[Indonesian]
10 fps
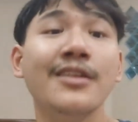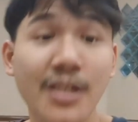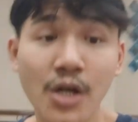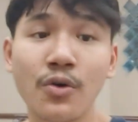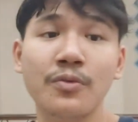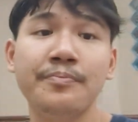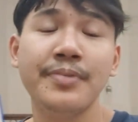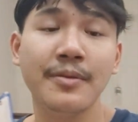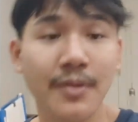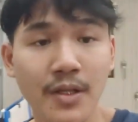Yo,
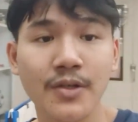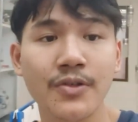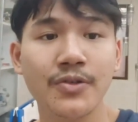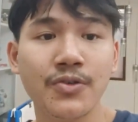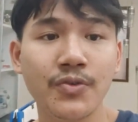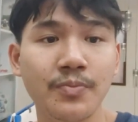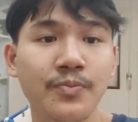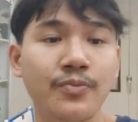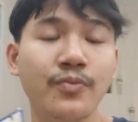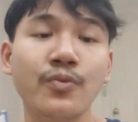people on YouTube,
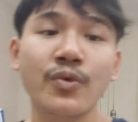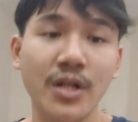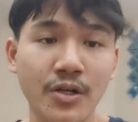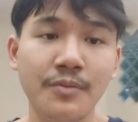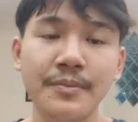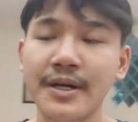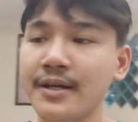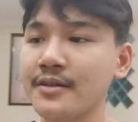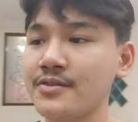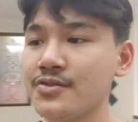welcome
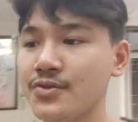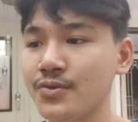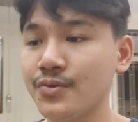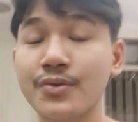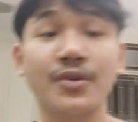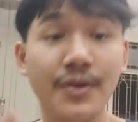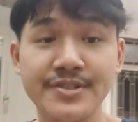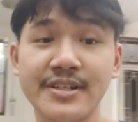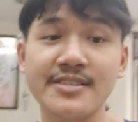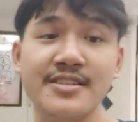back to
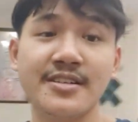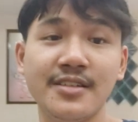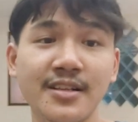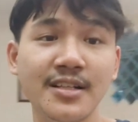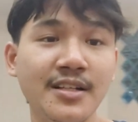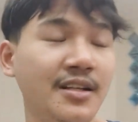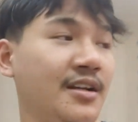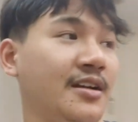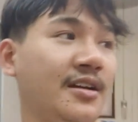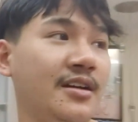Crossell Channel.
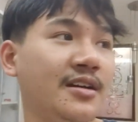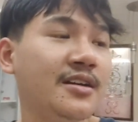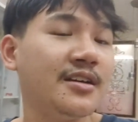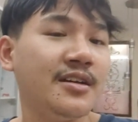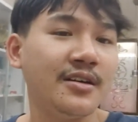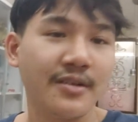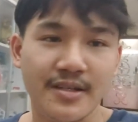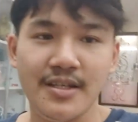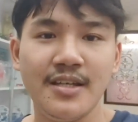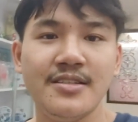
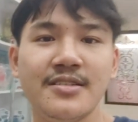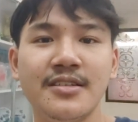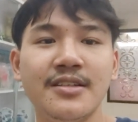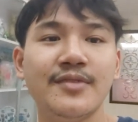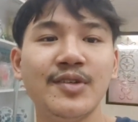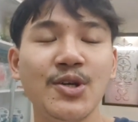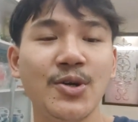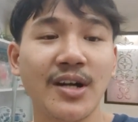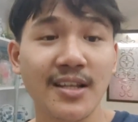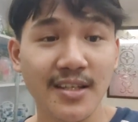Oke, jadi di
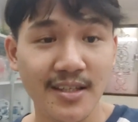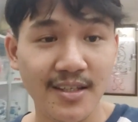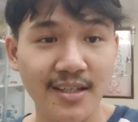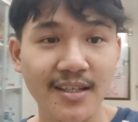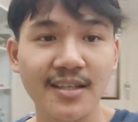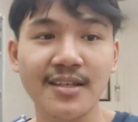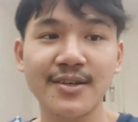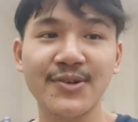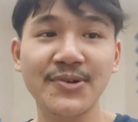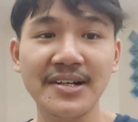video kali ini
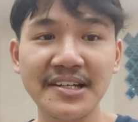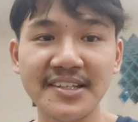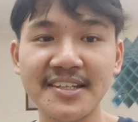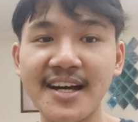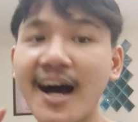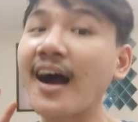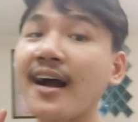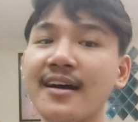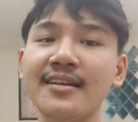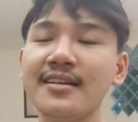gue tidak
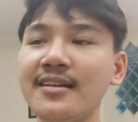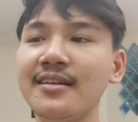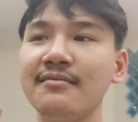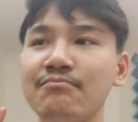akan